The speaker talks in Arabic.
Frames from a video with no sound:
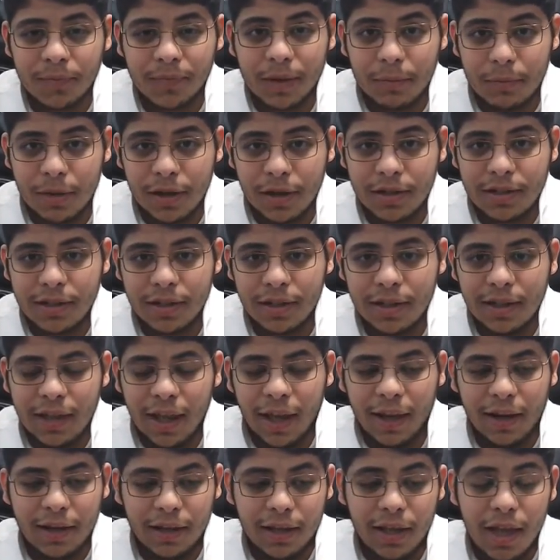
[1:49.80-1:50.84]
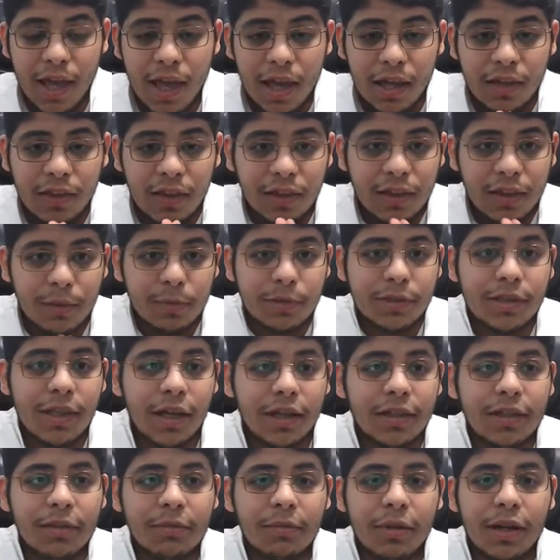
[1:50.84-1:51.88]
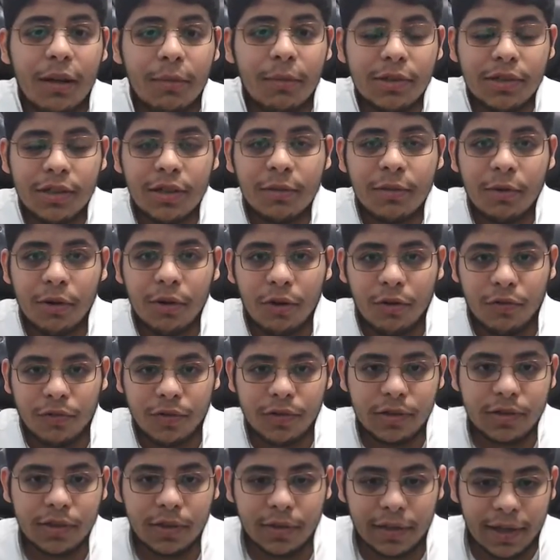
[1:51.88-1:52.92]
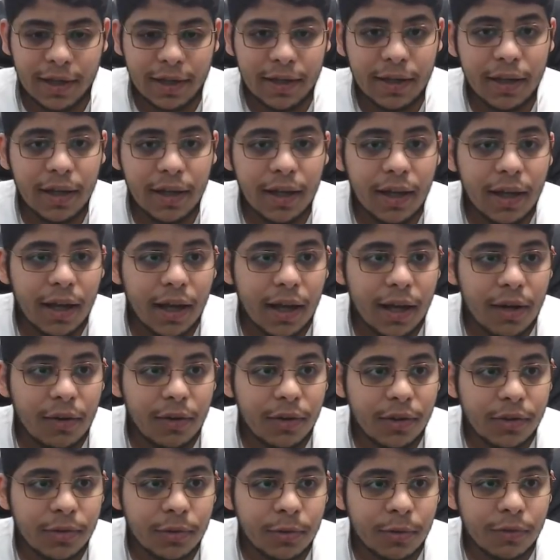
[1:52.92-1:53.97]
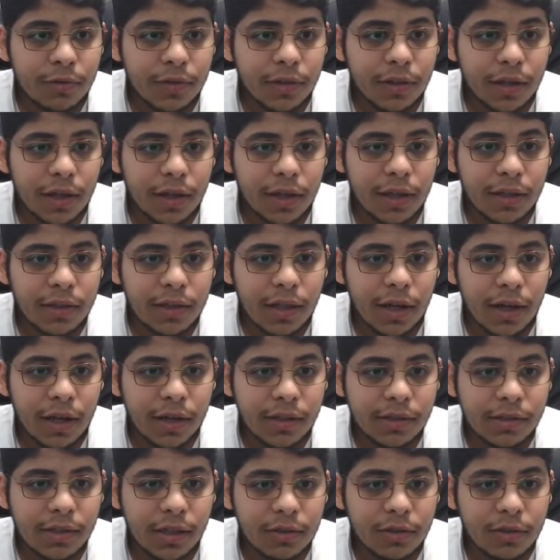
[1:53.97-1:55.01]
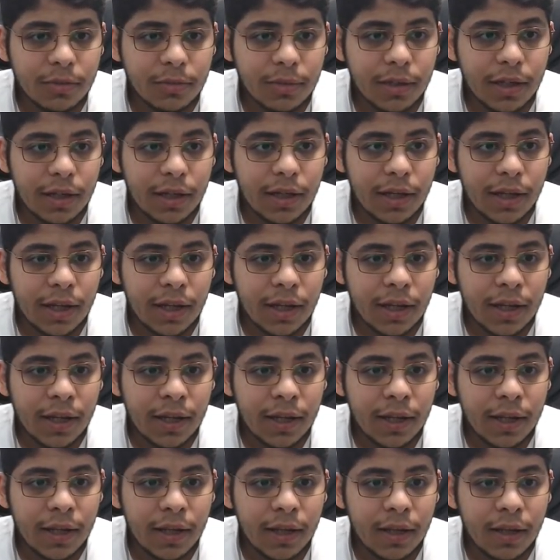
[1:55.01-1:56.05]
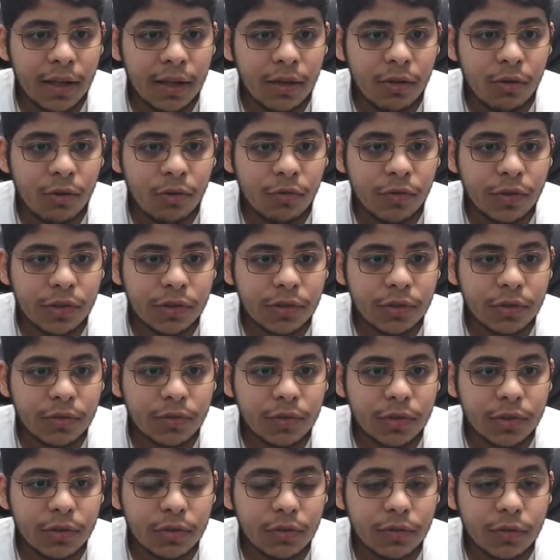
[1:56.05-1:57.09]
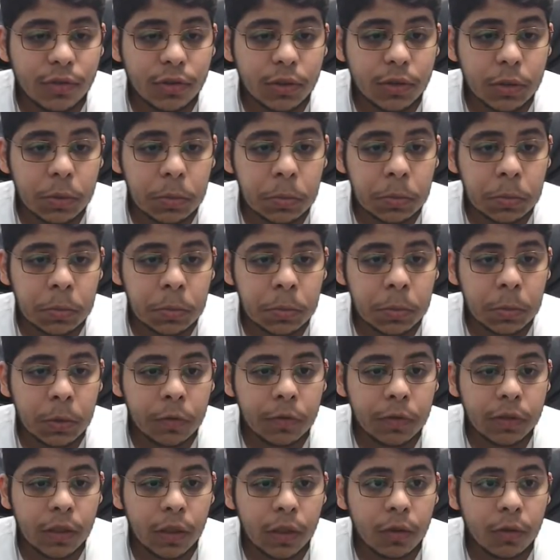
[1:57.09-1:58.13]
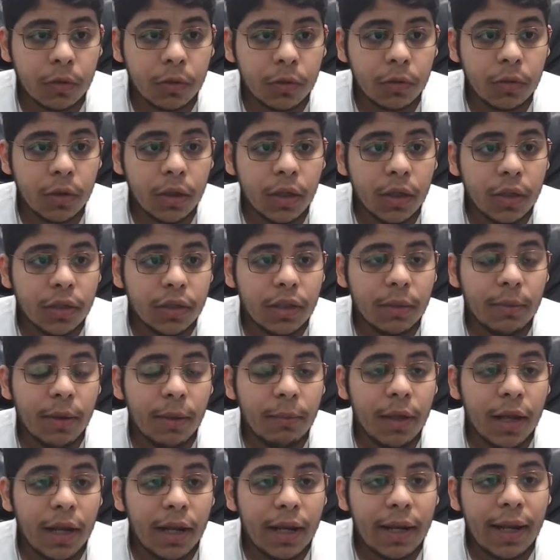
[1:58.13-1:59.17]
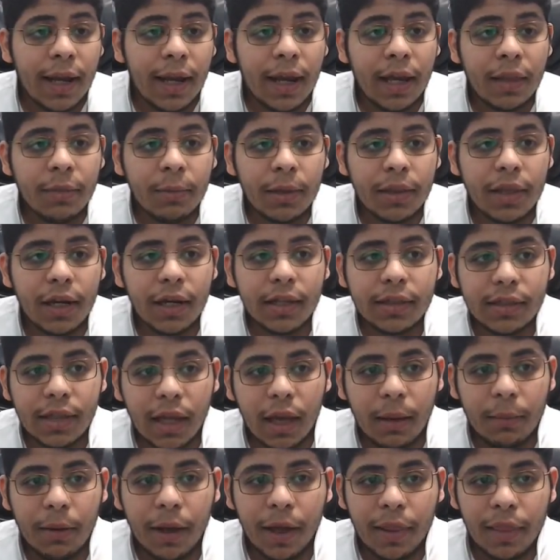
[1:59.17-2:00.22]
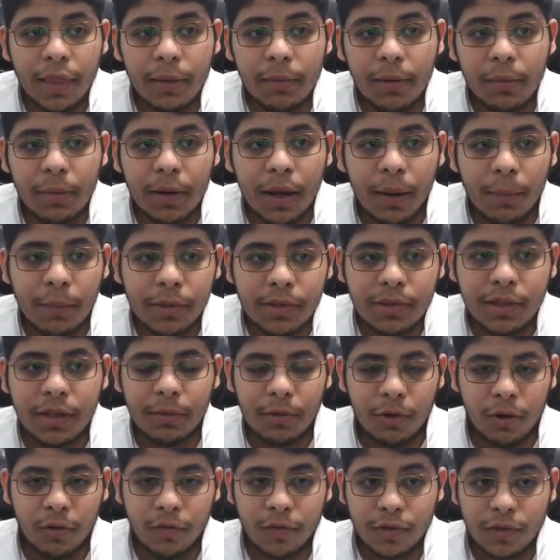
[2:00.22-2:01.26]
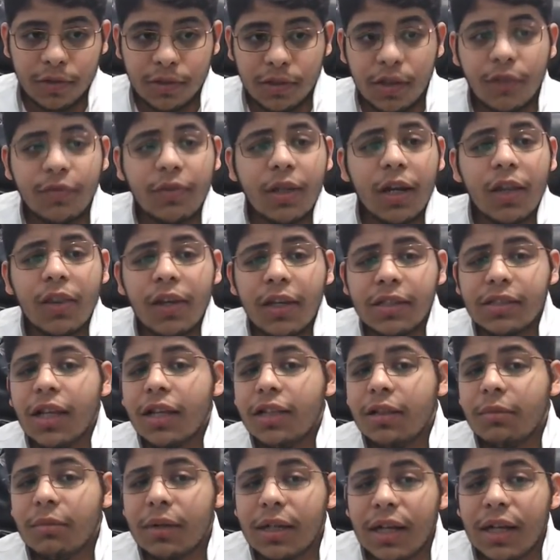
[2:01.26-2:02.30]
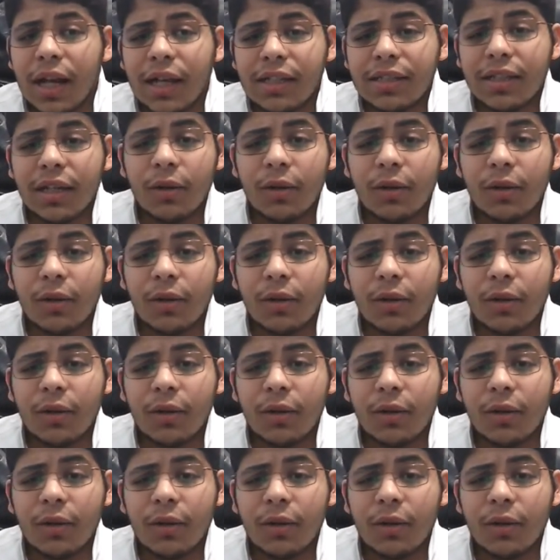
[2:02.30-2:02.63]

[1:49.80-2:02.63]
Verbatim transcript: ماشي يعني اذا انت بتستخدم برامج ليبر اوفيس اوكي خلونا نشوف اذا كنت انا نزلتهم ولا لا اوفيس اوفيس اوفيس اوفيس هذا هو تمام لاحظ مثلا الطقم هذا من برامج ليبر اوفيس يفترض اني استخدم الرايتر